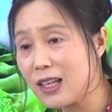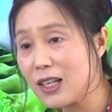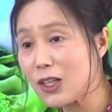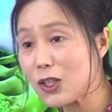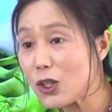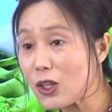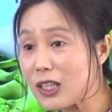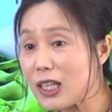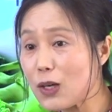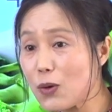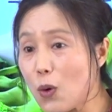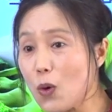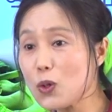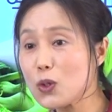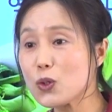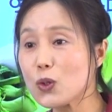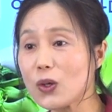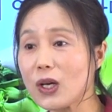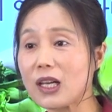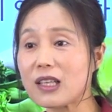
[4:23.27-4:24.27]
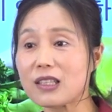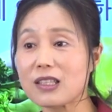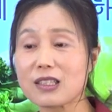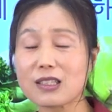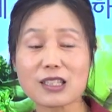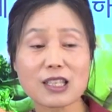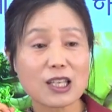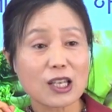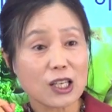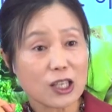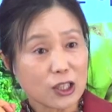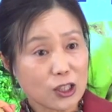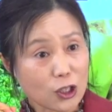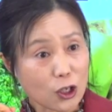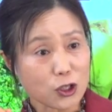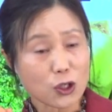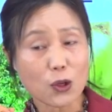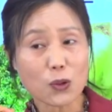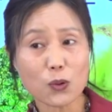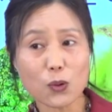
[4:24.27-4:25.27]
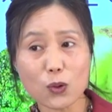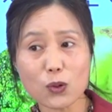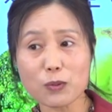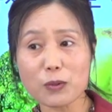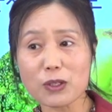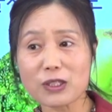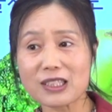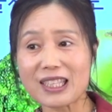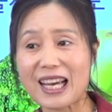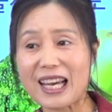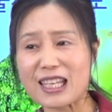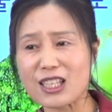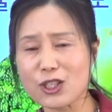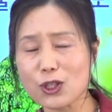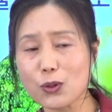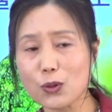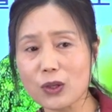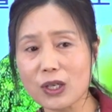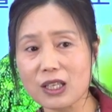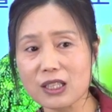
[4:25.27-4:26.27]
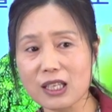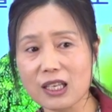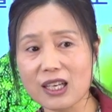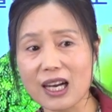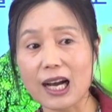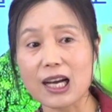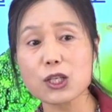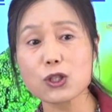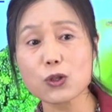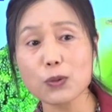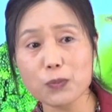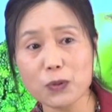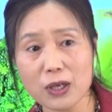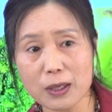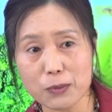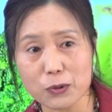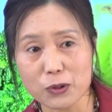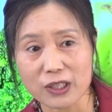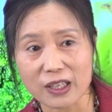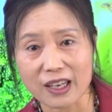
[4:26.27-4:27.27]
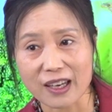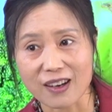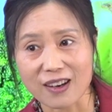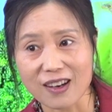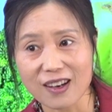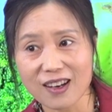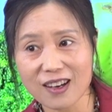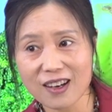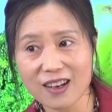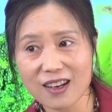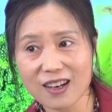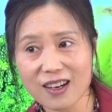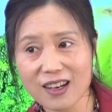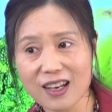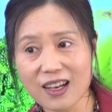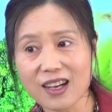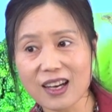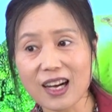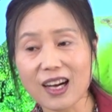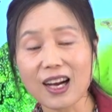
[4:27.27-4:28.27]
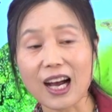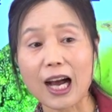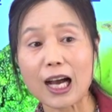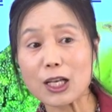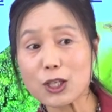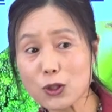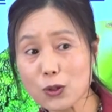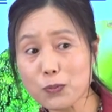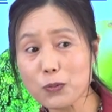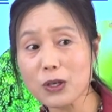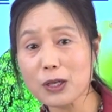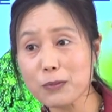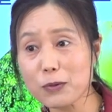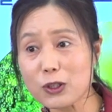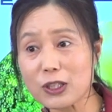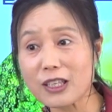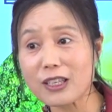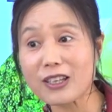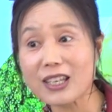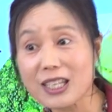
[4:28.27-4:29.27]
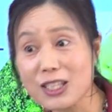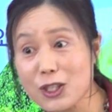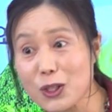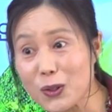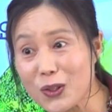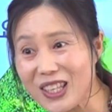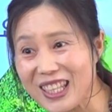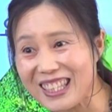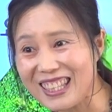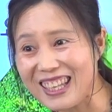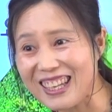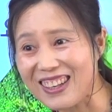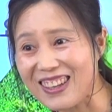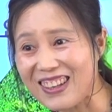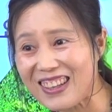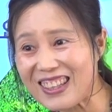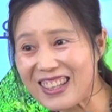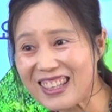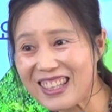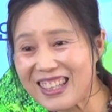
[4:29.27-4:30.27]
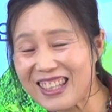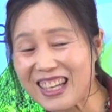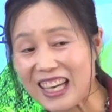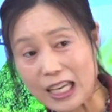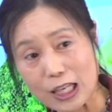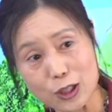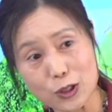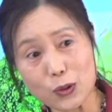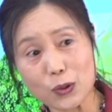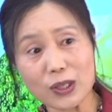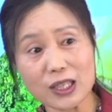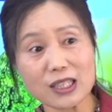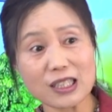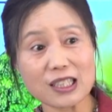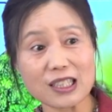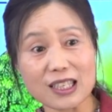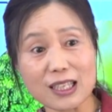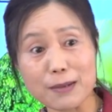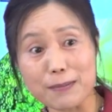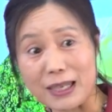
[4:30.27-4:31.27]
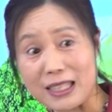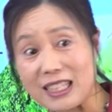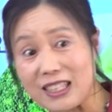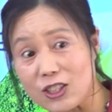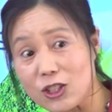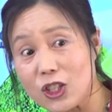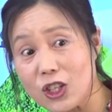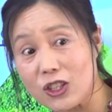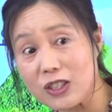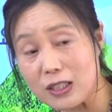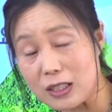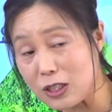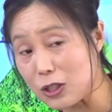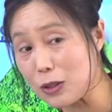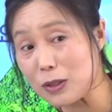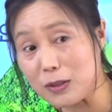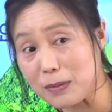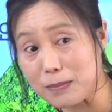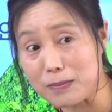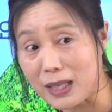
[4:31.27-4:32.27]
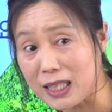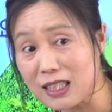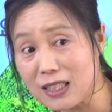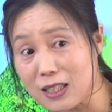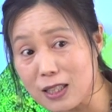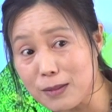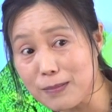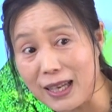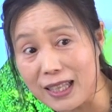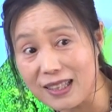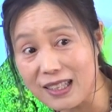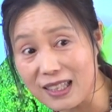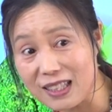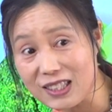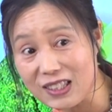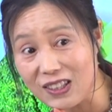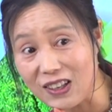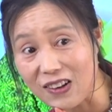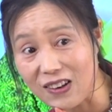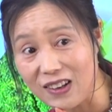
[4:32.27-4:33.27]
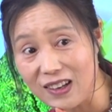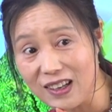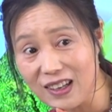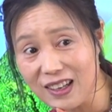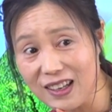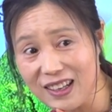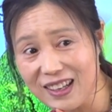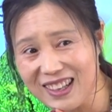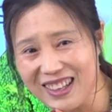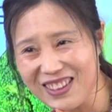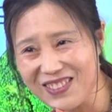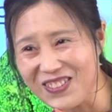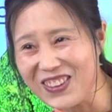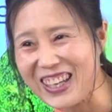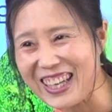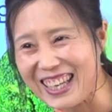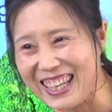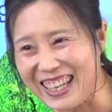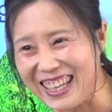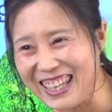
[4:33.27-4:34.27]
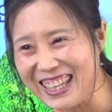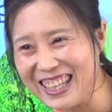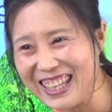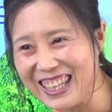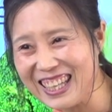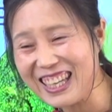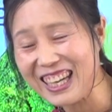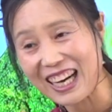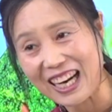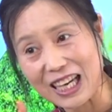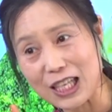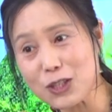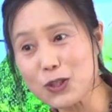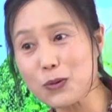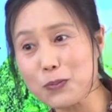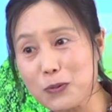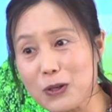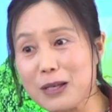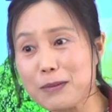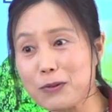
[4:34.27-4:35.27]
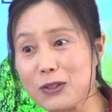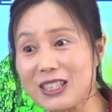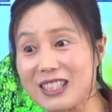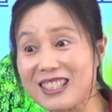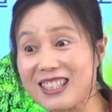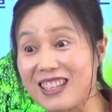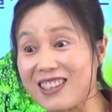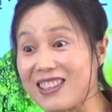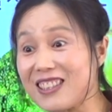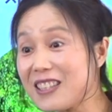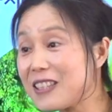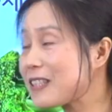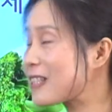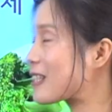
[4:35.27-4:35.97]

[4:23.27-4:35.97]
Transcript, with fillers: 그러나 콩 속에 있는 여성 호르몬은 에스트로겐이에요? 아이소플레본이에요? 아이소플레본이에요? 에스트로겐이에요? 에스트로겐이니까 많이 드시면 안 되겠죠? 뭐예요? 아이소플레본이죠.